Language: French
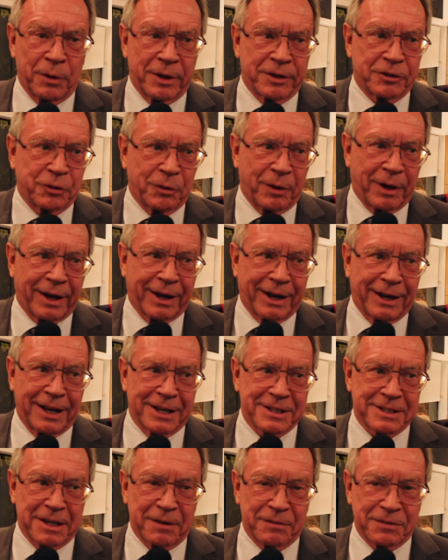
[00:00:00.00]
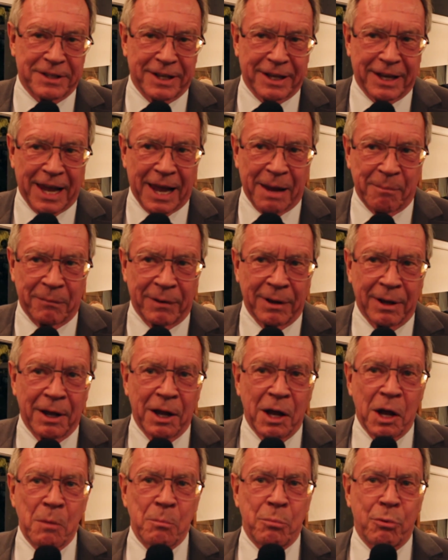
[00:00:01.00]
le SER et la CFCIM,
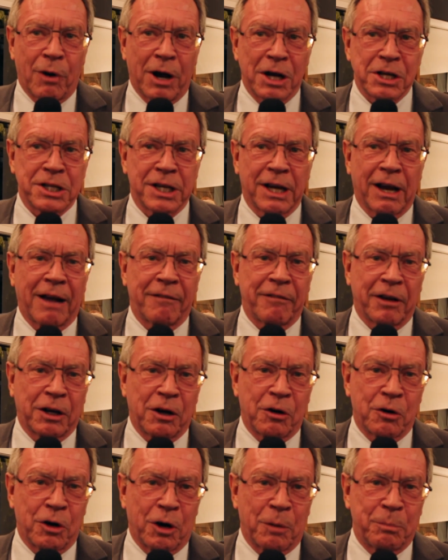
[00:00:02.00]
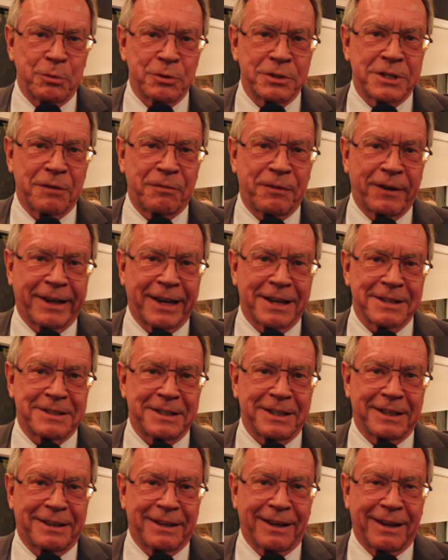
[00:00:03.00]
pour agir avec encore plus
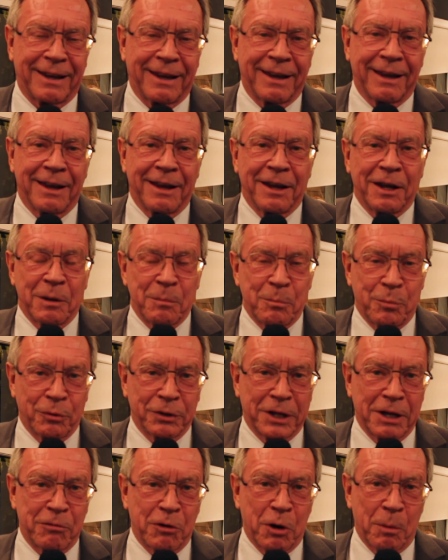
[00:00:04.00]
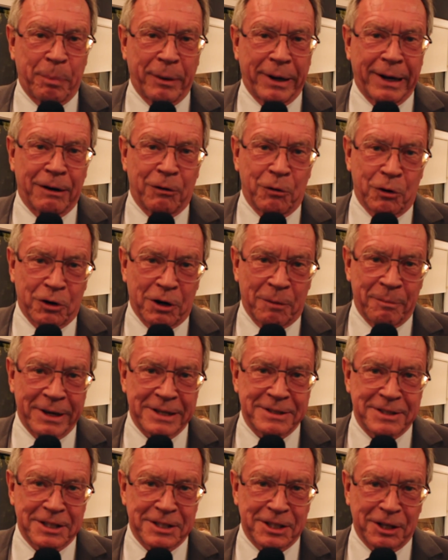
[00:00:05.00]
d'efficacité pour développer le
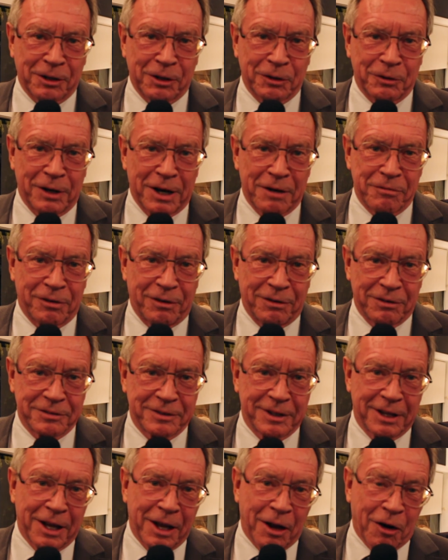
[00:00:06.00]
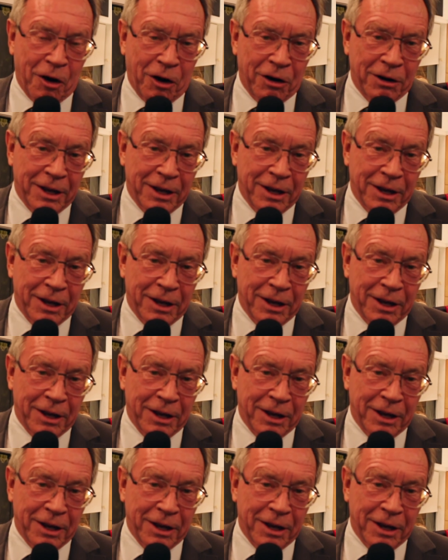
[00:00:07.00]
commerce extérieur de la France et,